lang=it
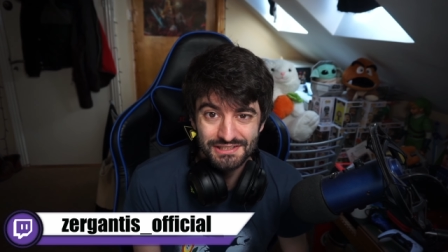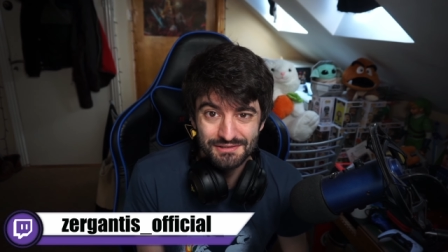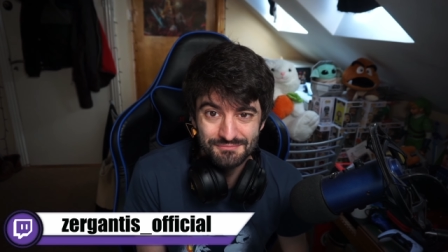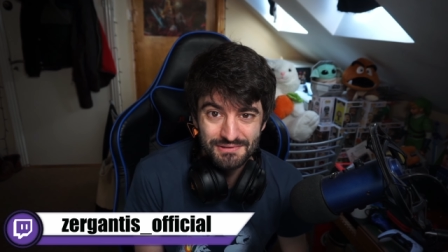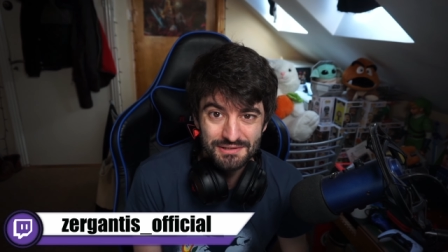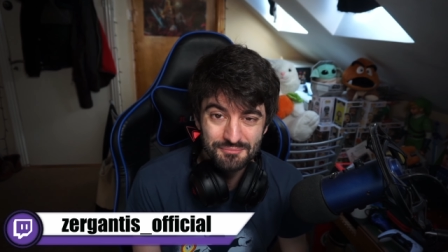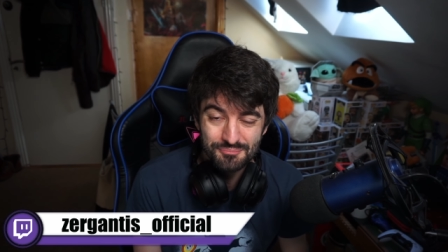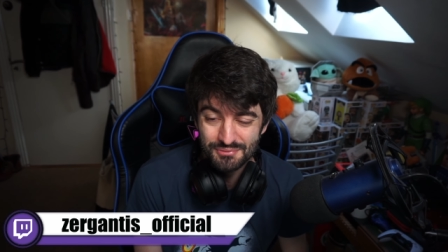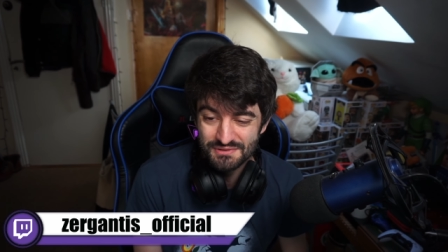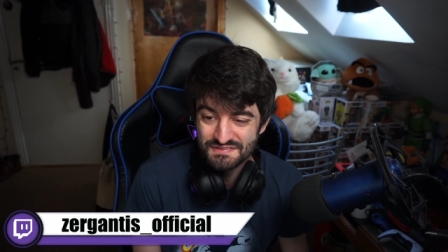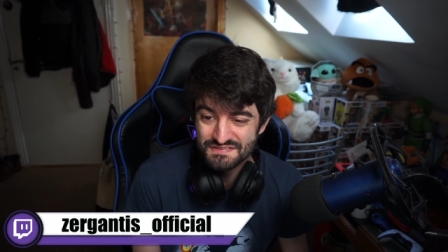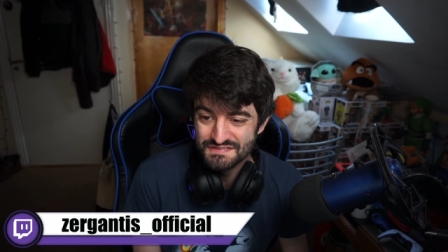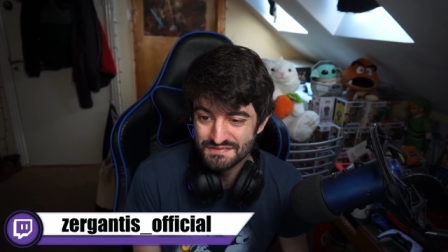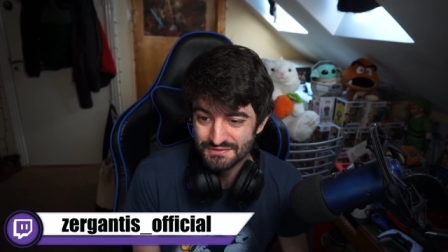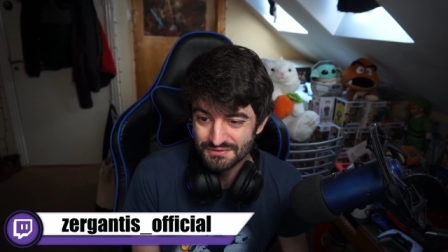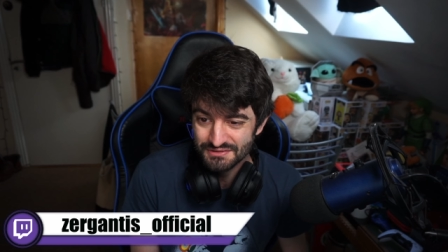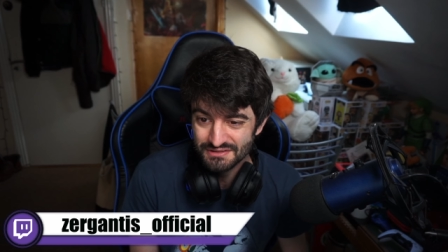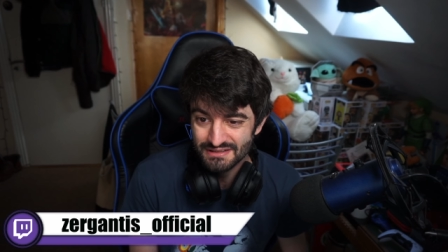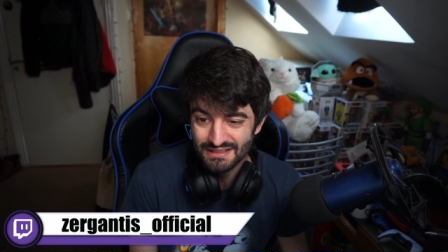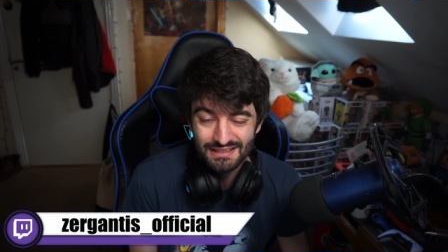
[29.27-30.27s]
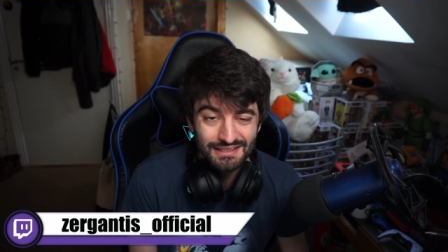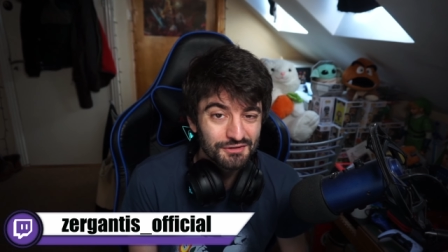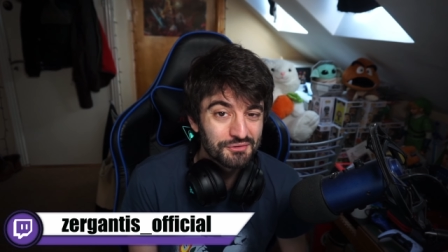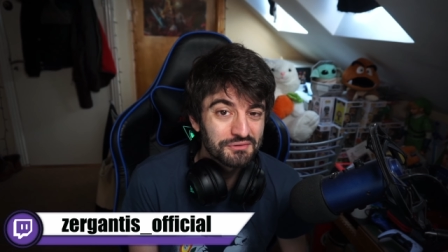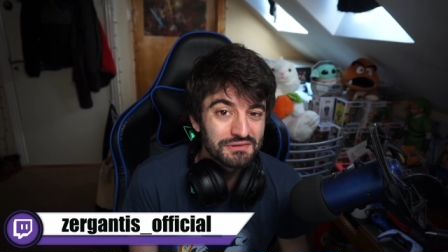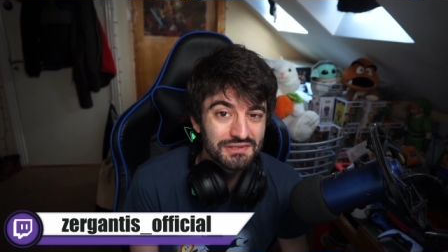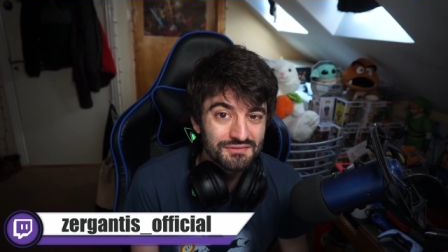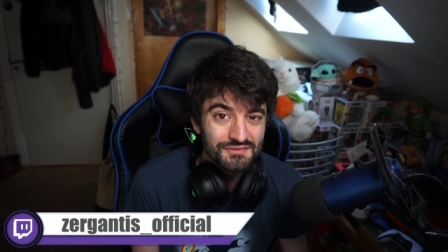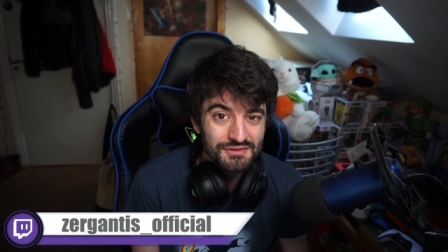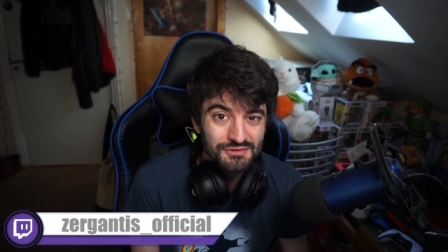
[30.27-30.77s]
le mie impressioni, le
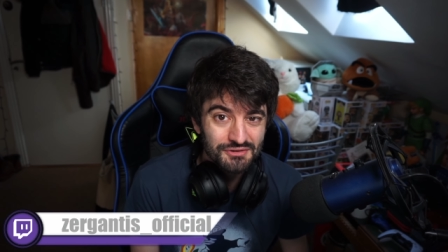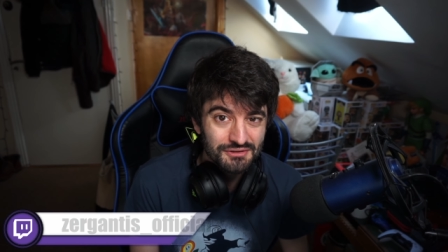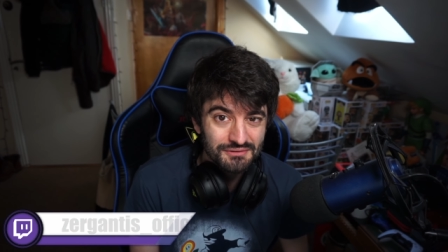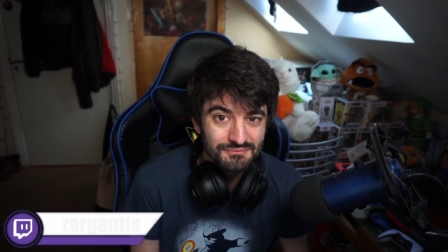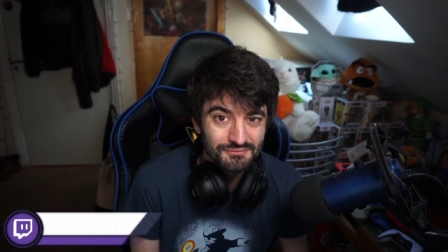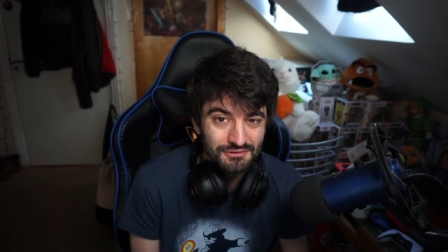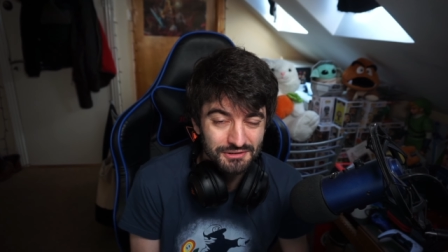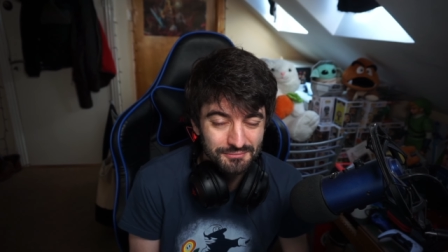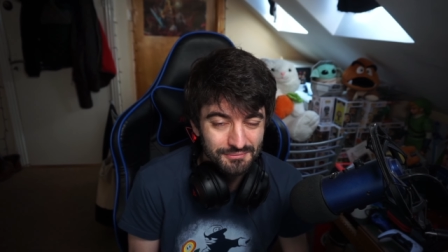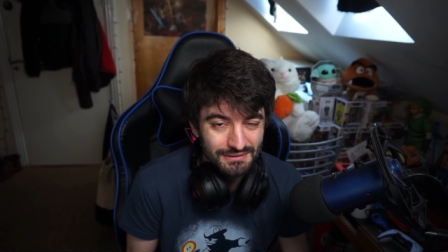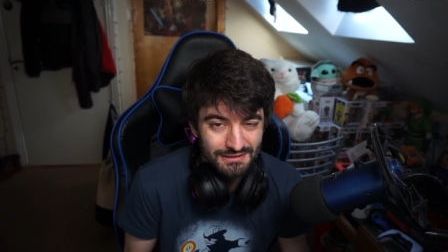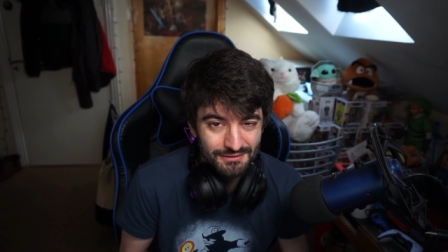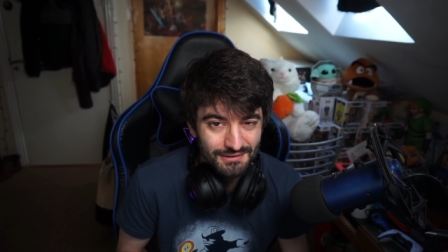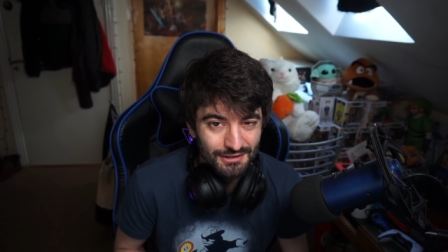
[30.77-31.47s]
condivido con voi perché